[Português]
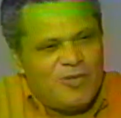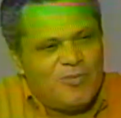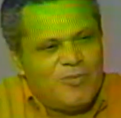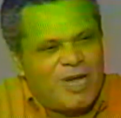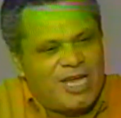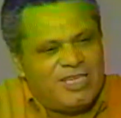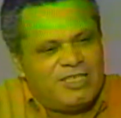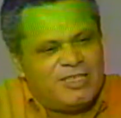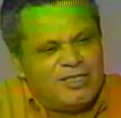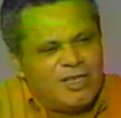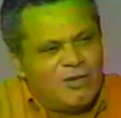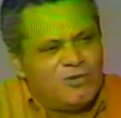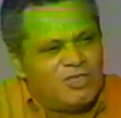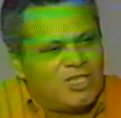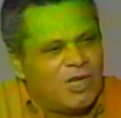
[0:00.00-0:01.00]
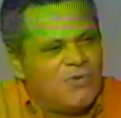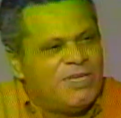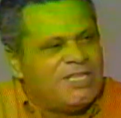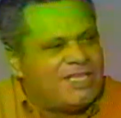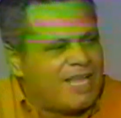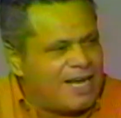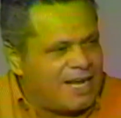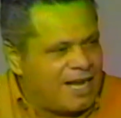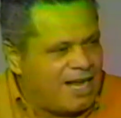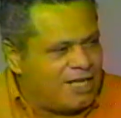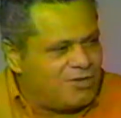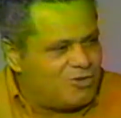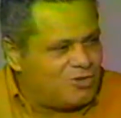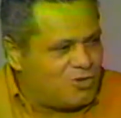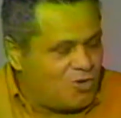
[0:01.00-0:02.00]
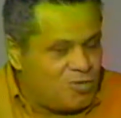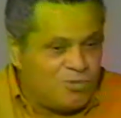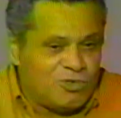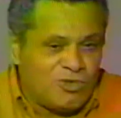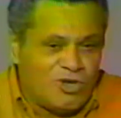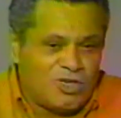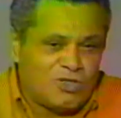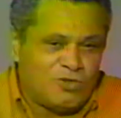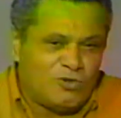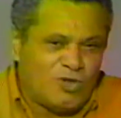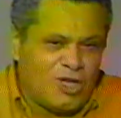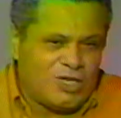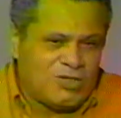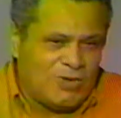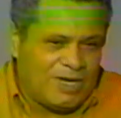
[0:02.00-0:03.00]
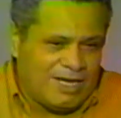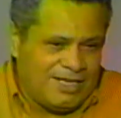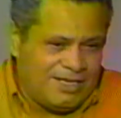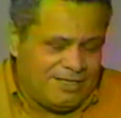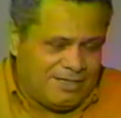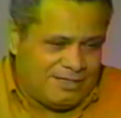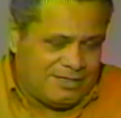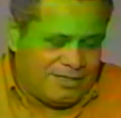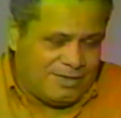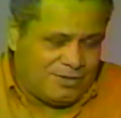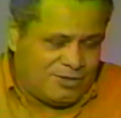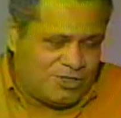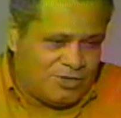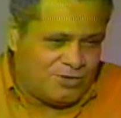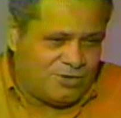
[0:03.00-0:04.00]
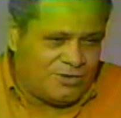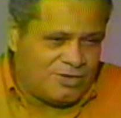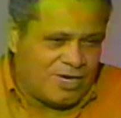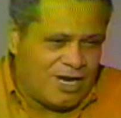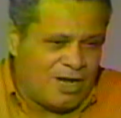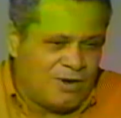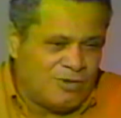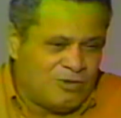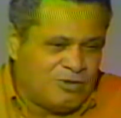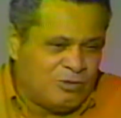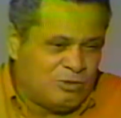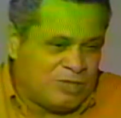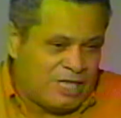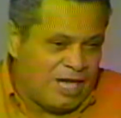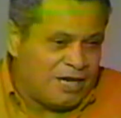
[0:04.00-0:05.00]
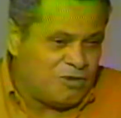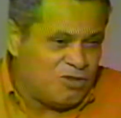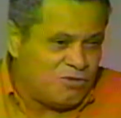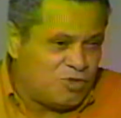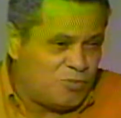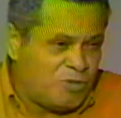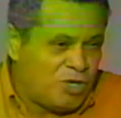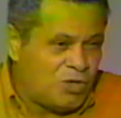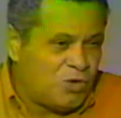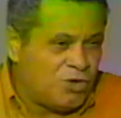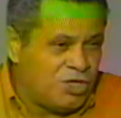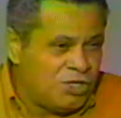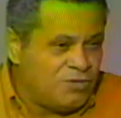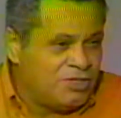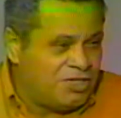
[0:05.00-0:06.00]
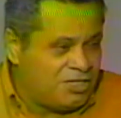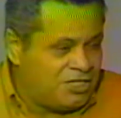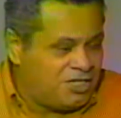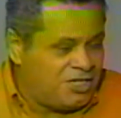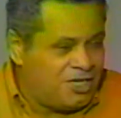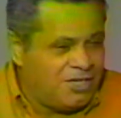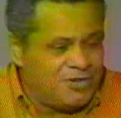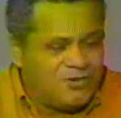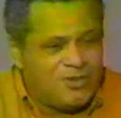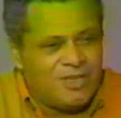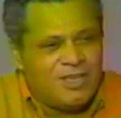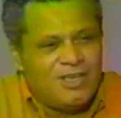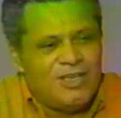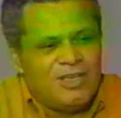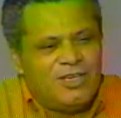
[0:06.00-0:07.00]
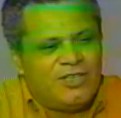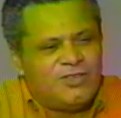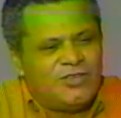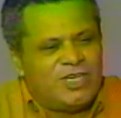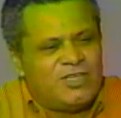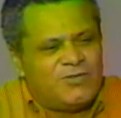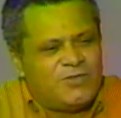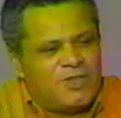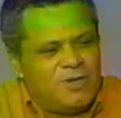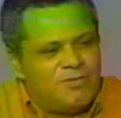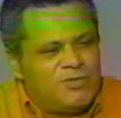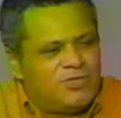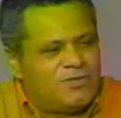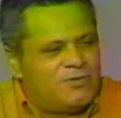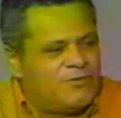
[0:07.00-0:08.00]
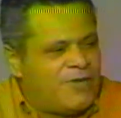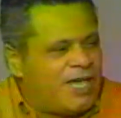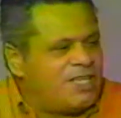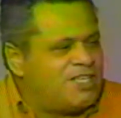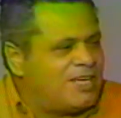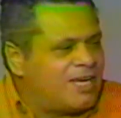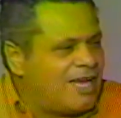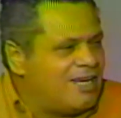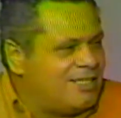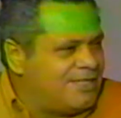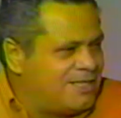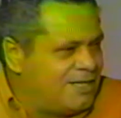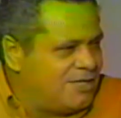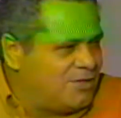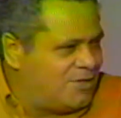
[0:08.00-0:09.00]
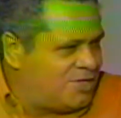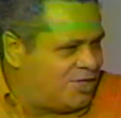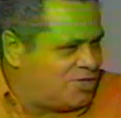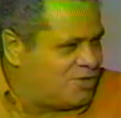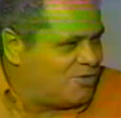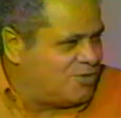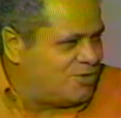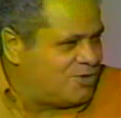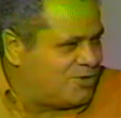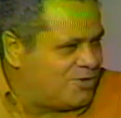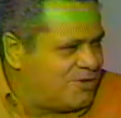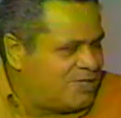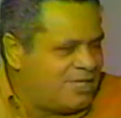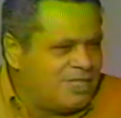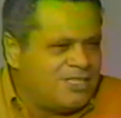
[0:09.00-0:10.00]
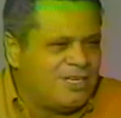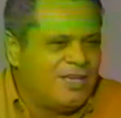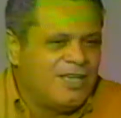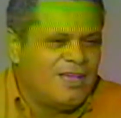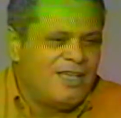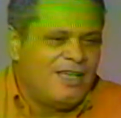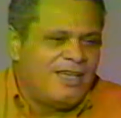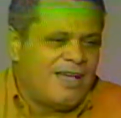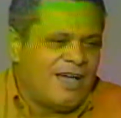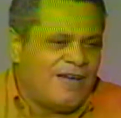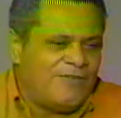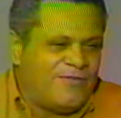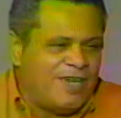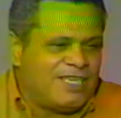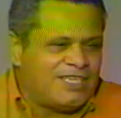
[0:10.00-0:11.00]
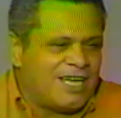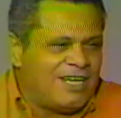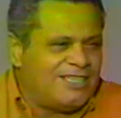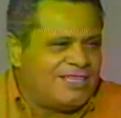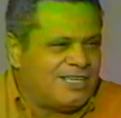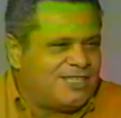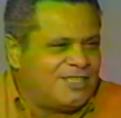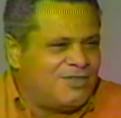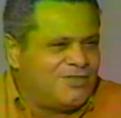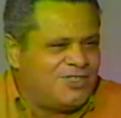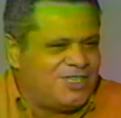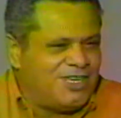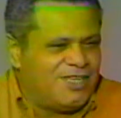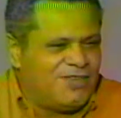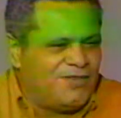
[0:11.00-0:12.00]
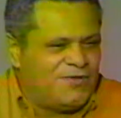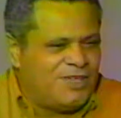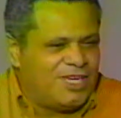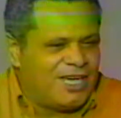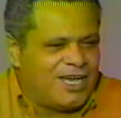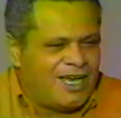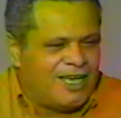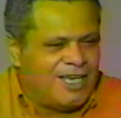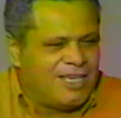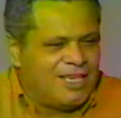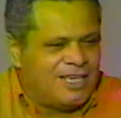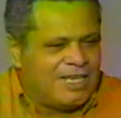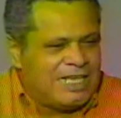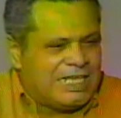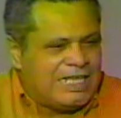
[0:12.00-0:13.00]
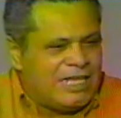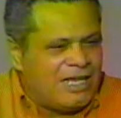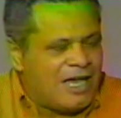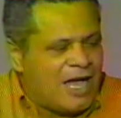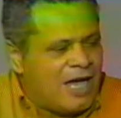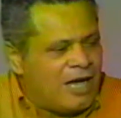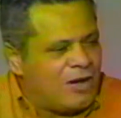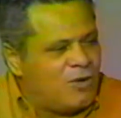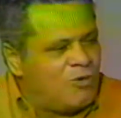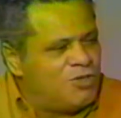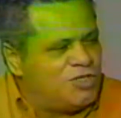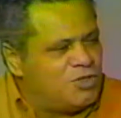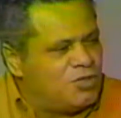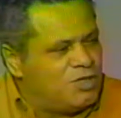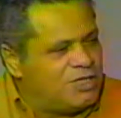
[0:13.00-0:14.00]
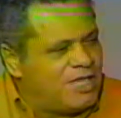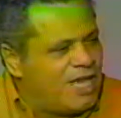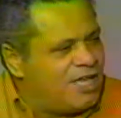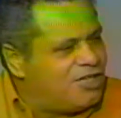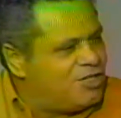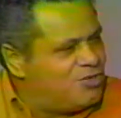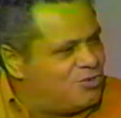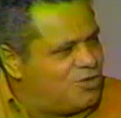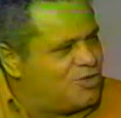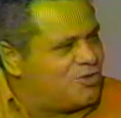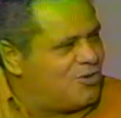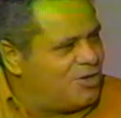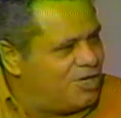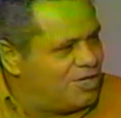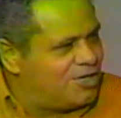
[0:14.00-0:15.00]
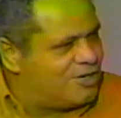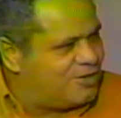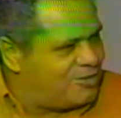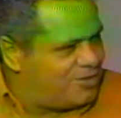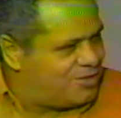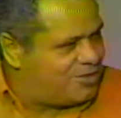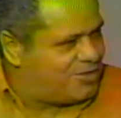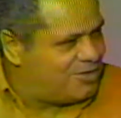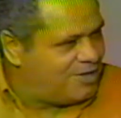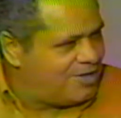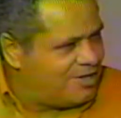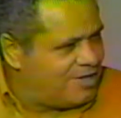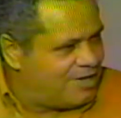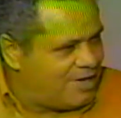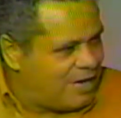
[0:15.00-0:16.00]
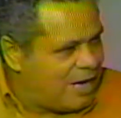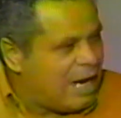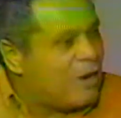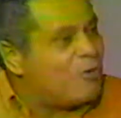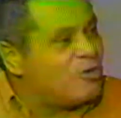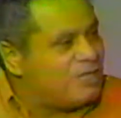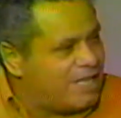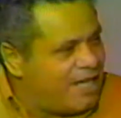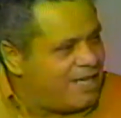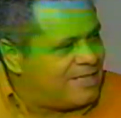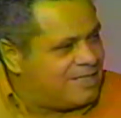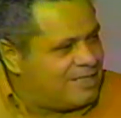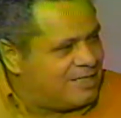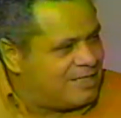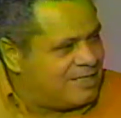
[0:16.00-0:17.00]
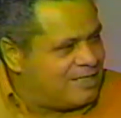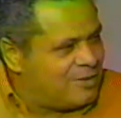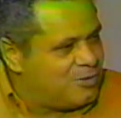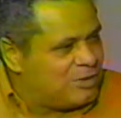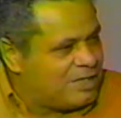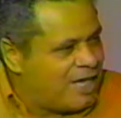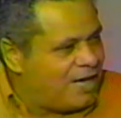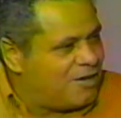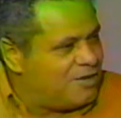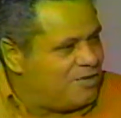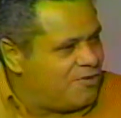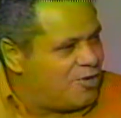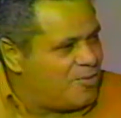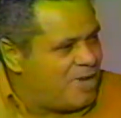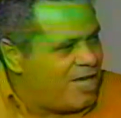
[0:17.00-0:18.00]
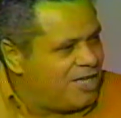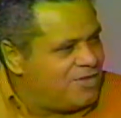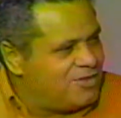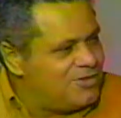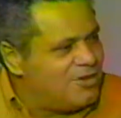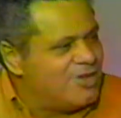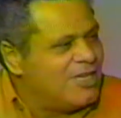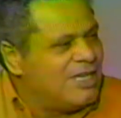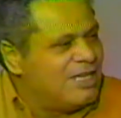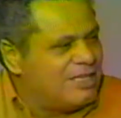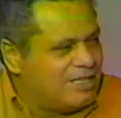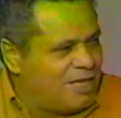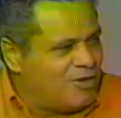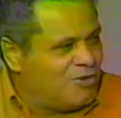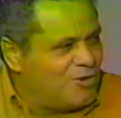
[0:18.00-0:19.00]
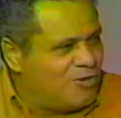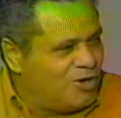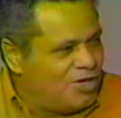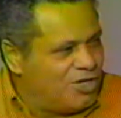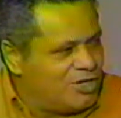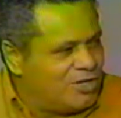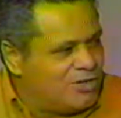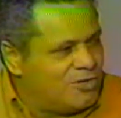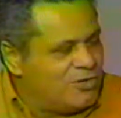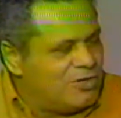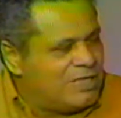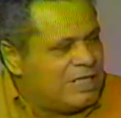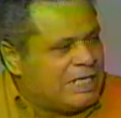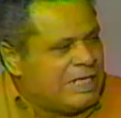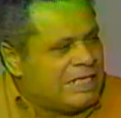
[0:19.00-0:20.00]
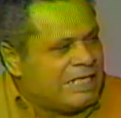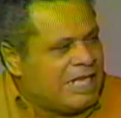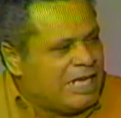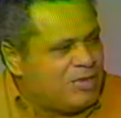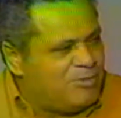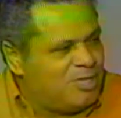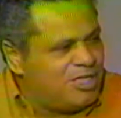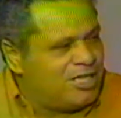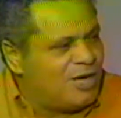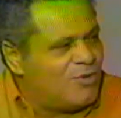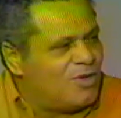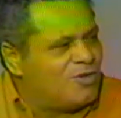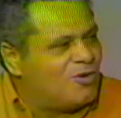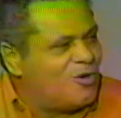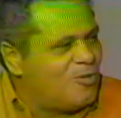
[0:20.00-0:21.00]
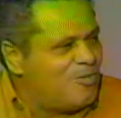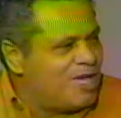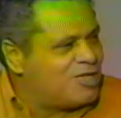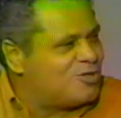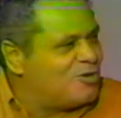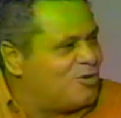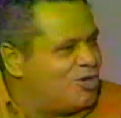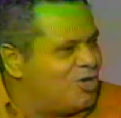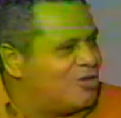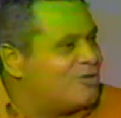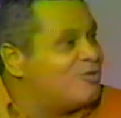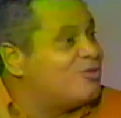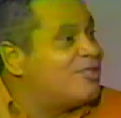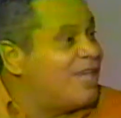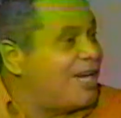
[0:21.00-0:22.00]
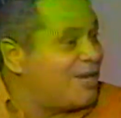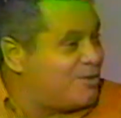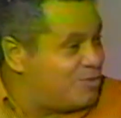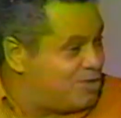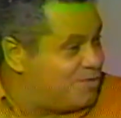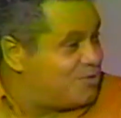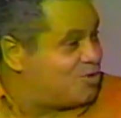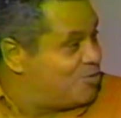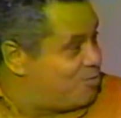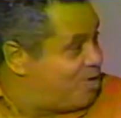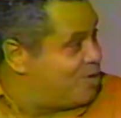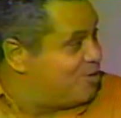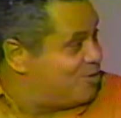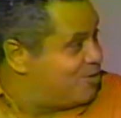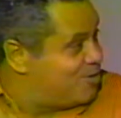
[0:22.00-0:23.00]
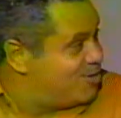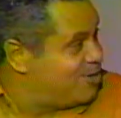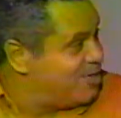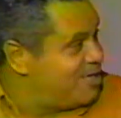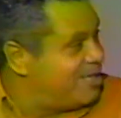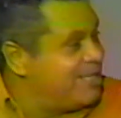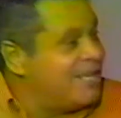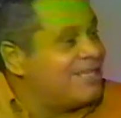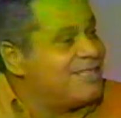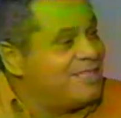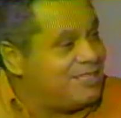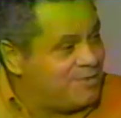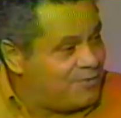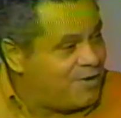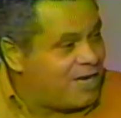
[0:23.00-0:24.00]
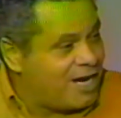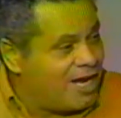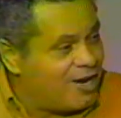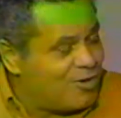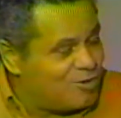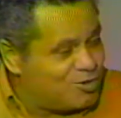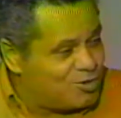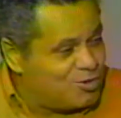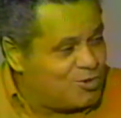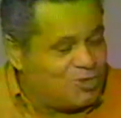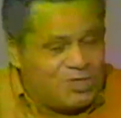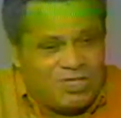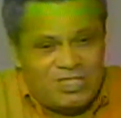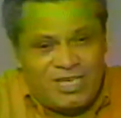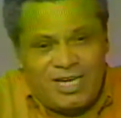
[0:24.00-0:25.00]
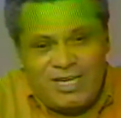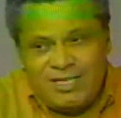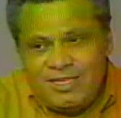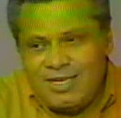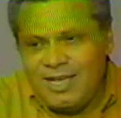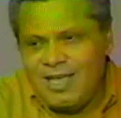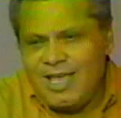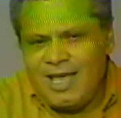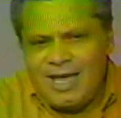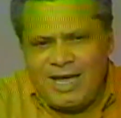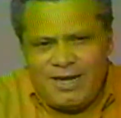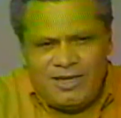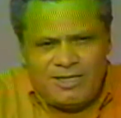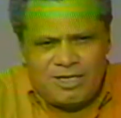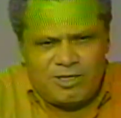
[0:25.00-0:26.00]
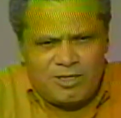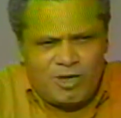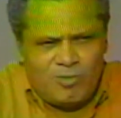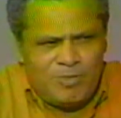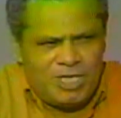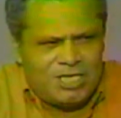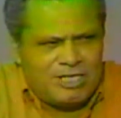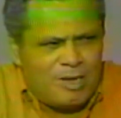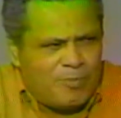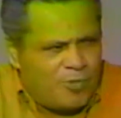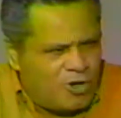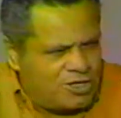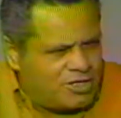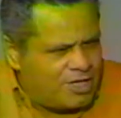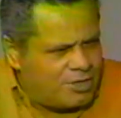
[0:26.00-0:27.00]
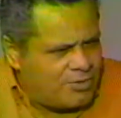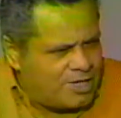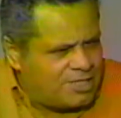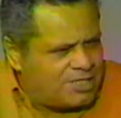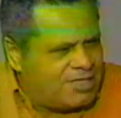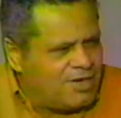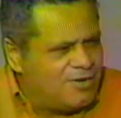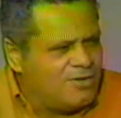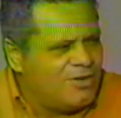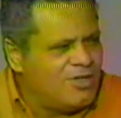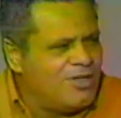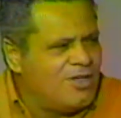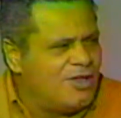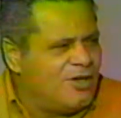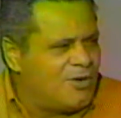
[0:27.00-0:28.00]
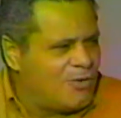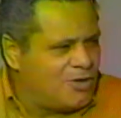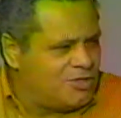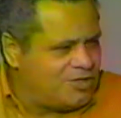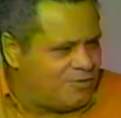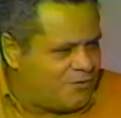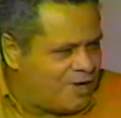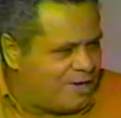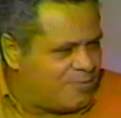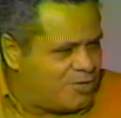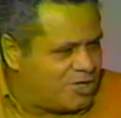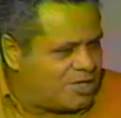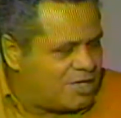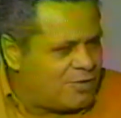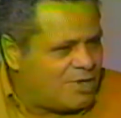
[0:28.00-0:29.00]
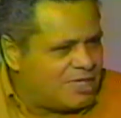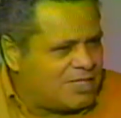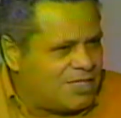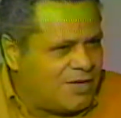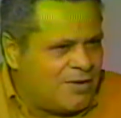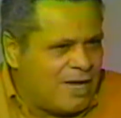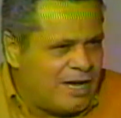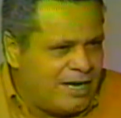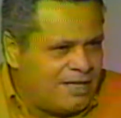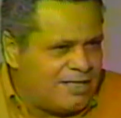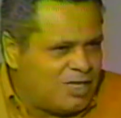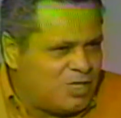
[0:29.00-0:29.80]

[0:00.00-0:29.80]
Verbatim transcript: mas não são integrados como o nosso. O nosso, além de ter o segundo grau, o técnico superior e o engenheiro, nós estamos verticalizando esses cursos, ou seja, a verticalização significa que a continuidade dos currículos eh, acontece. Quer dizer, o técnico nível médio tem um currículo que termina quando começa o currículo do técnico nível superior. E assim se fará com os cursos de engenharia, além, naturalmente, da pós-graduação quando se fala em pós-graduação, além da